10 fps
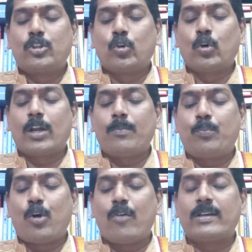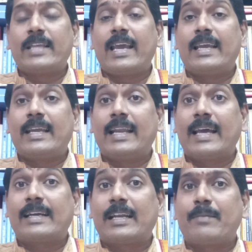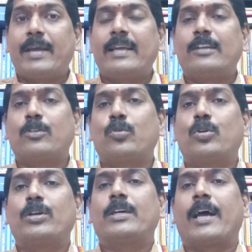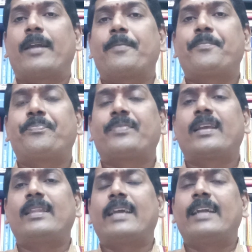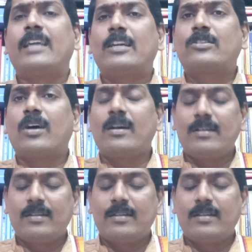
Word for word: தூரப் போவதே இலக்கணமே என்று கூறுகிறார் இதுக்கு என்ன அர்த்தம்